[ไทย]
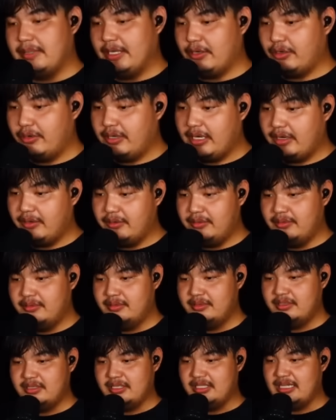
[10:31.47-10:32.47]
ทำไมคนเรา
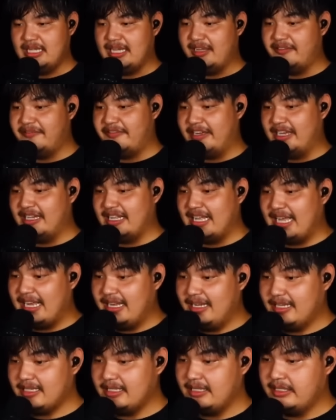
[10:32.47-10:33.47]
ถึงหาแฟน
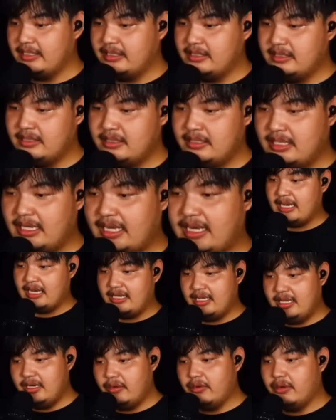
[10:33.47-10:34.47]
ง่ายเหลือเกิน ใน
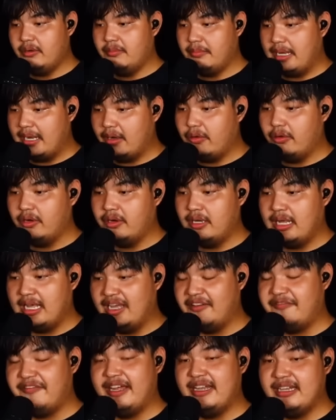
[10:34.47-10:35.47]
ขณะที่คนบางคน
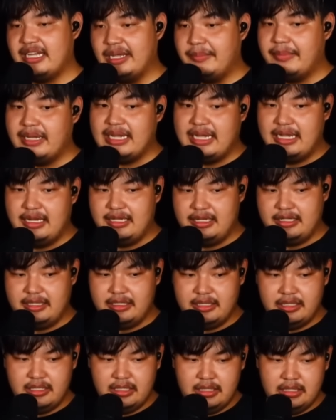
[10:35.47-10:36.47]
หาแฟนแทบไม่ได้
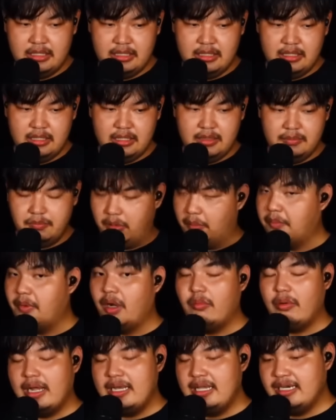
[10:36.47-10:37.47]
เลย ผ
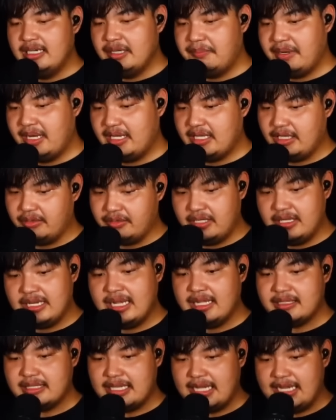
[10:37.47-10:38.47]
มมองว่าเรื่องนี้ไม่ได้เกี่ยว
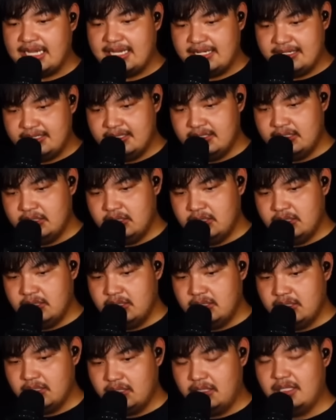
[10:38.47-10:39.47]
ที่หน้าตา
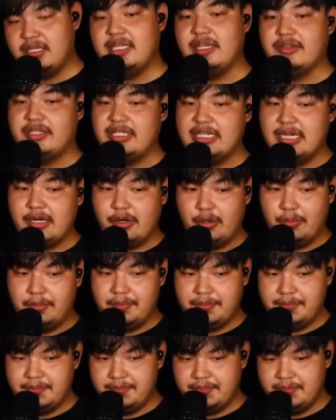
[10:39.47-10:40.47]
หรือเกี่ยวที่อาร
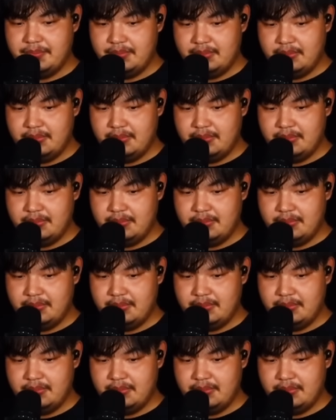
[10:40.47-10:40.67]
มณ์